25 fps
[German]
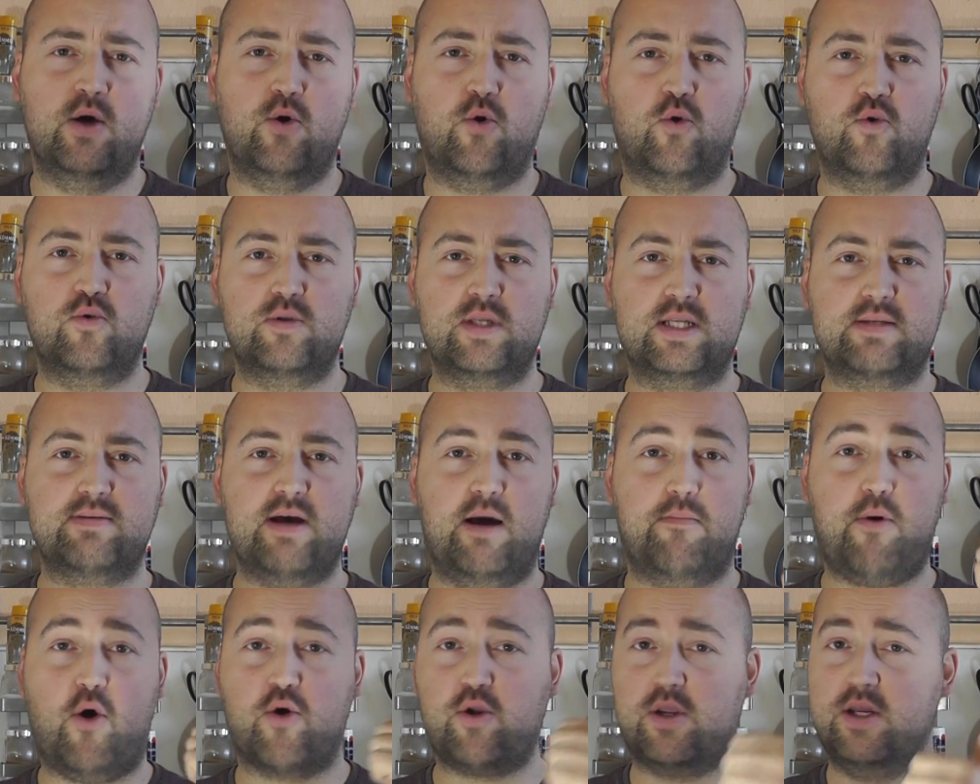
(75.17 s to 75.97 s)
Und
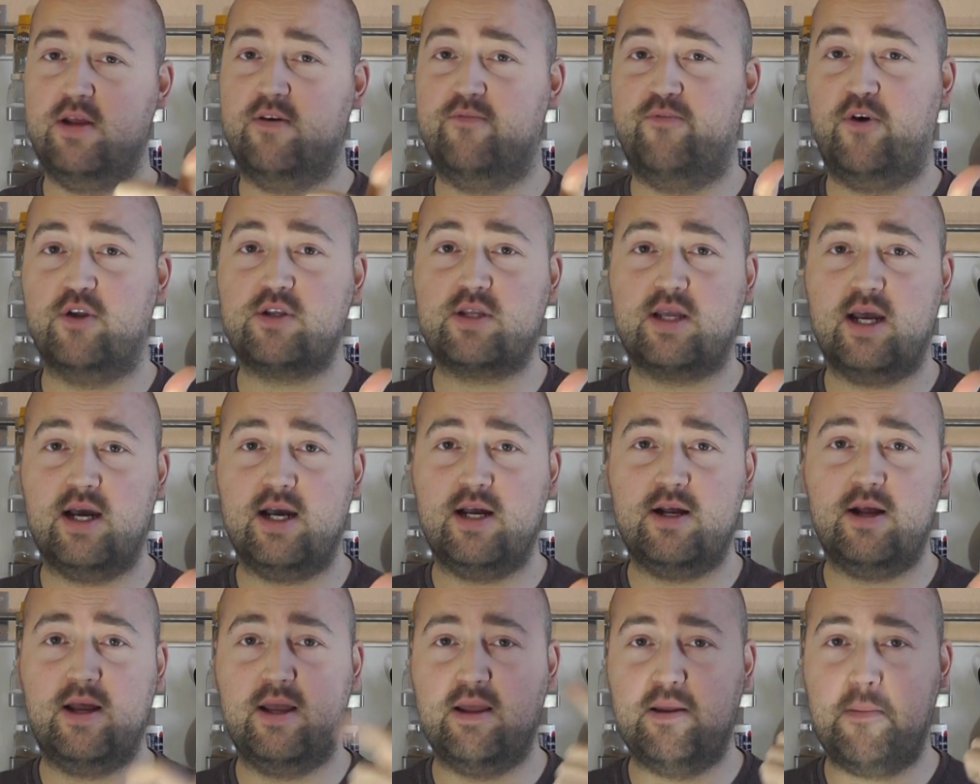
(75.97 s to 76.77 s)
zwar braucht ihr
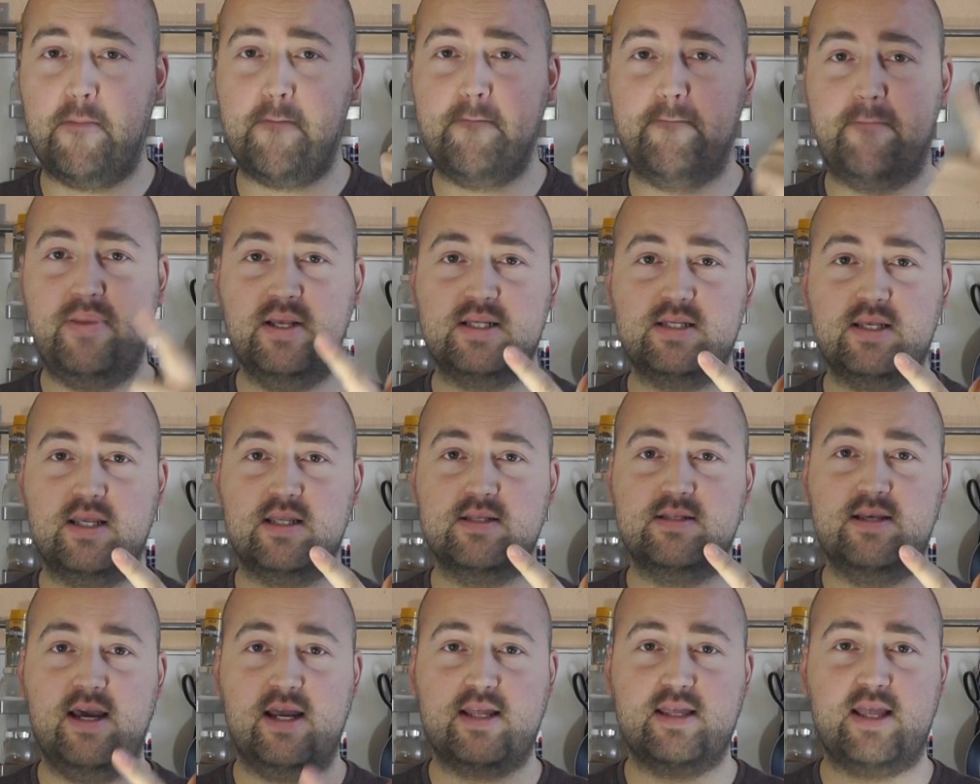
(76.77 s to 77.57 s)
Wodka, ein
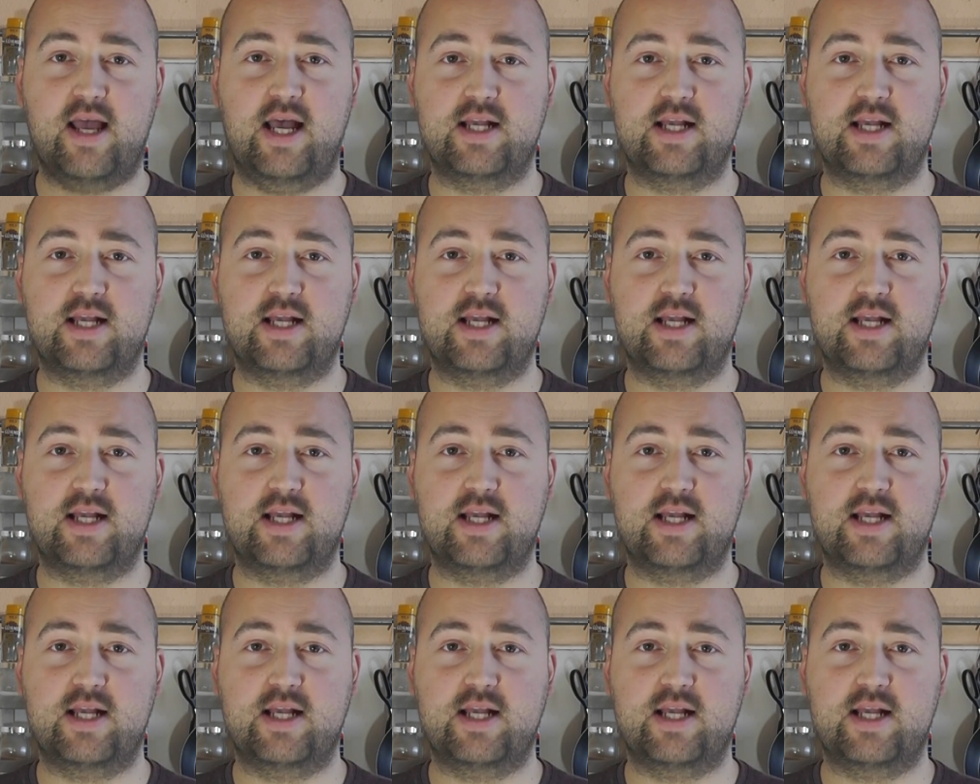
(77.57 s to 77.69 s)
bisschen Sekt,